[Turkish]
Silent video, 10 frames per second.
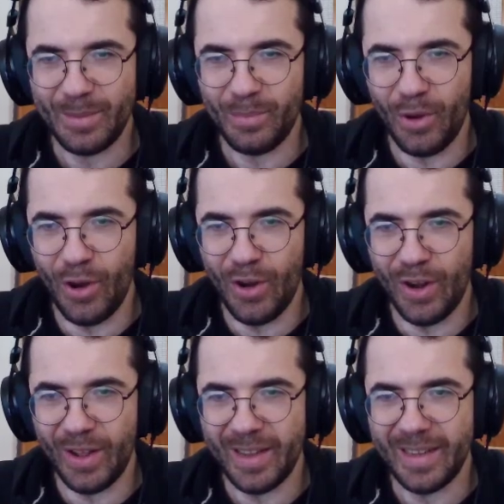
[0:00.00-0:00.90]
Pearl.
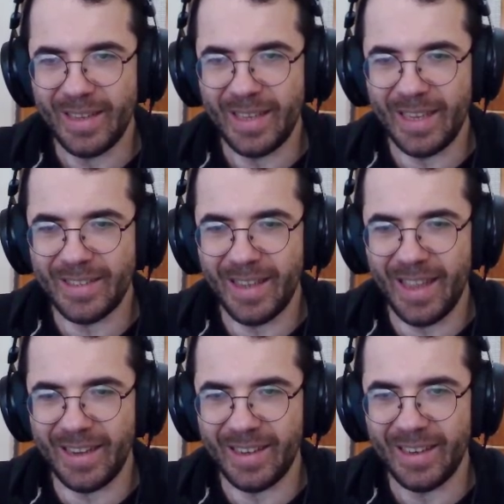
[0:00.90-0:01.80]

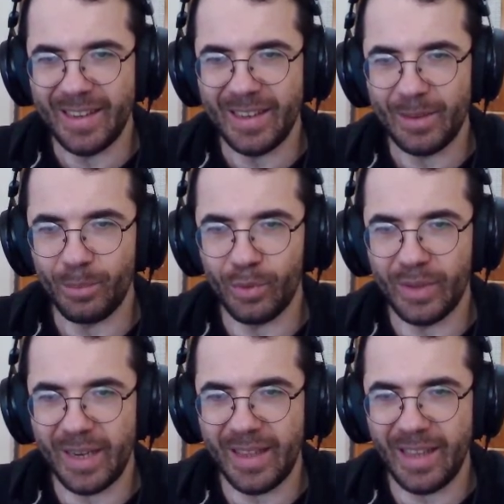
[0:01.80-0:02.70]
İksir.
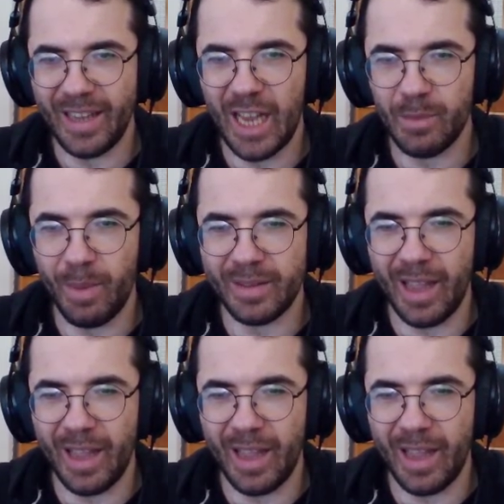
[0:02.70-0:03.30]
Bunlardan kazma balta